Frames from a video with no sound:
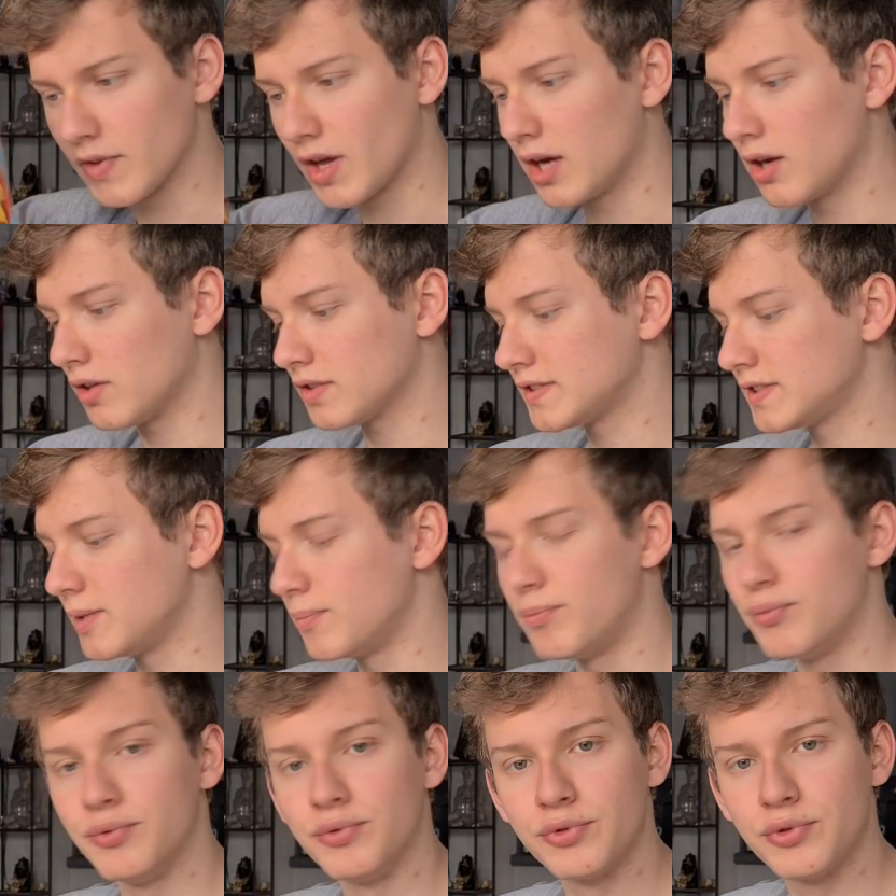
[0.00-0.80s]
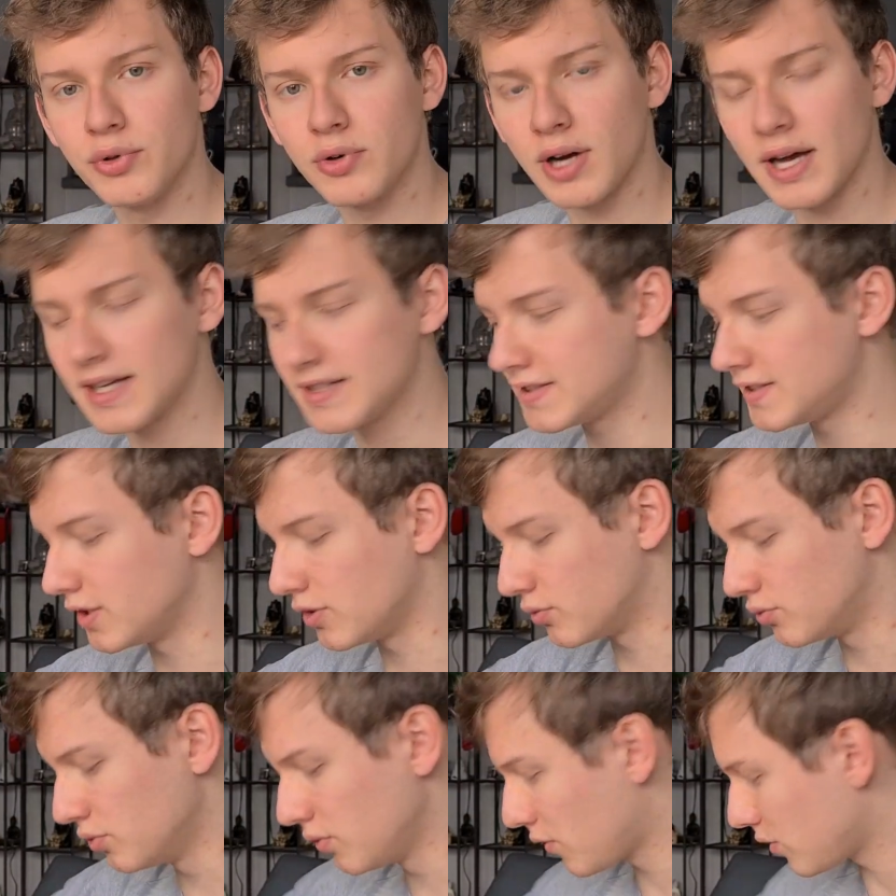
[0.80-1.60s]
Alors, c'est plutôt assez
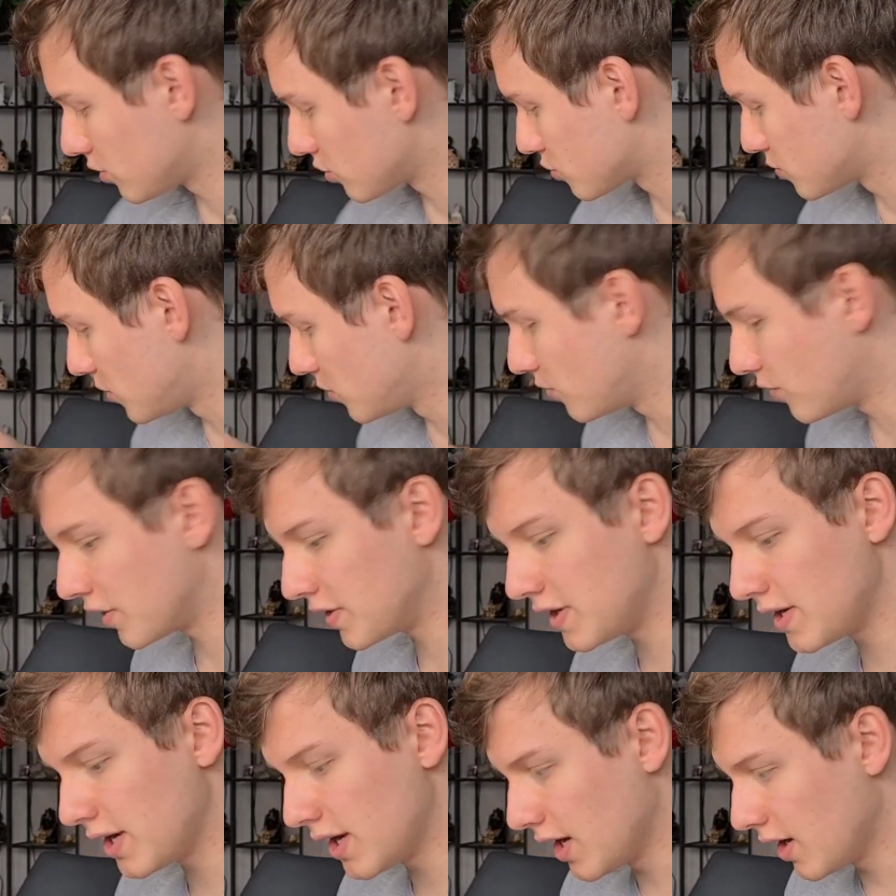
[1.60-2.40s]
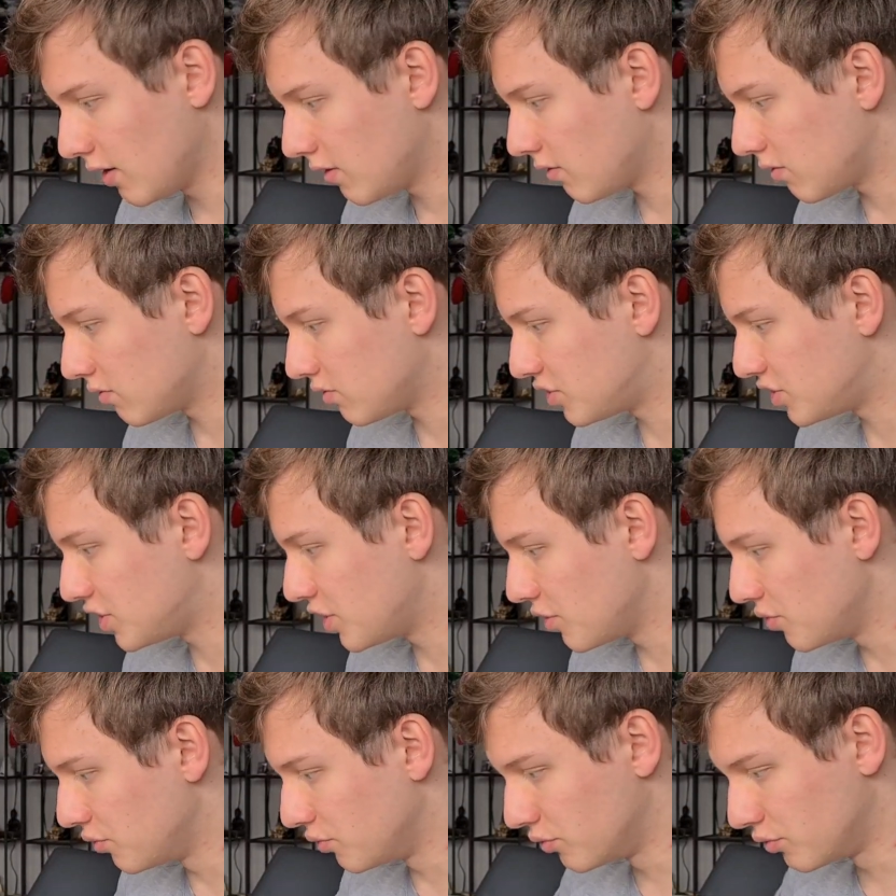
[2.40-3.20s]
cool, franchement, vous voyez, euh,
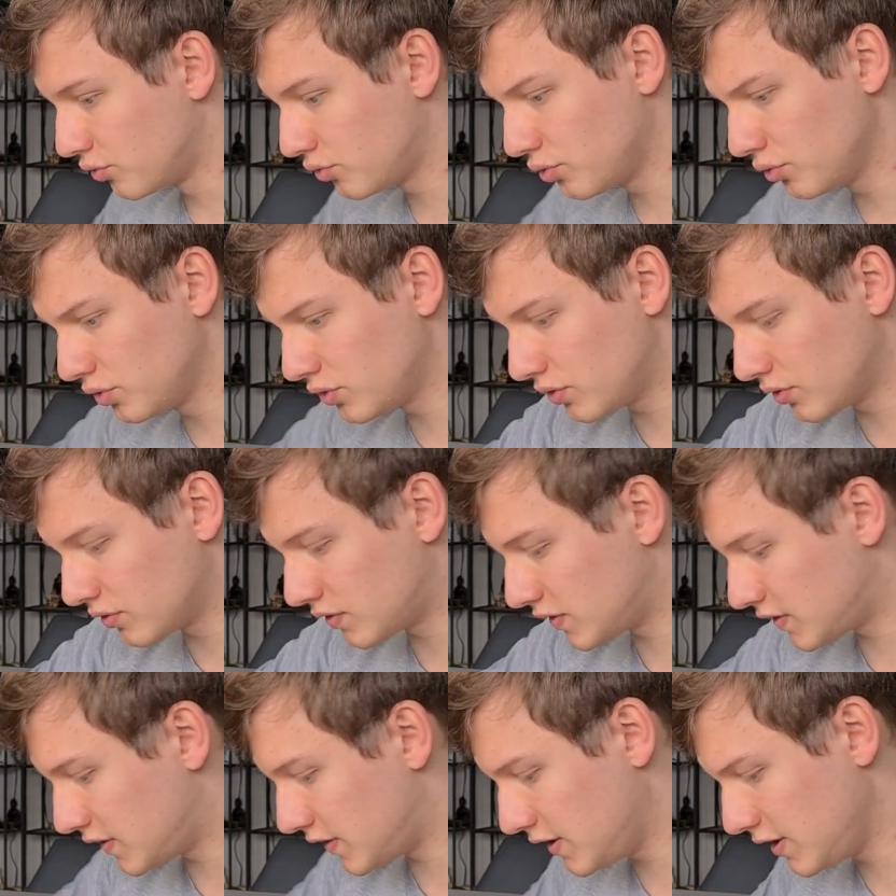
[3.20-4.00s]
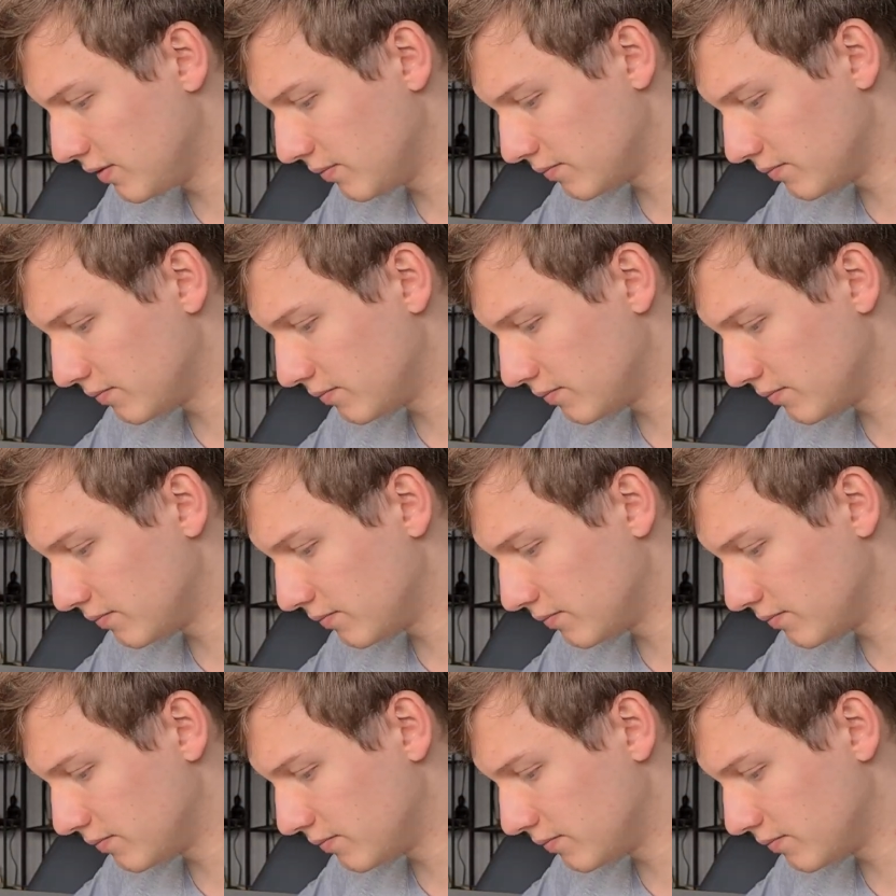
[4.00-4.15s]
j'ai eu tout ceci.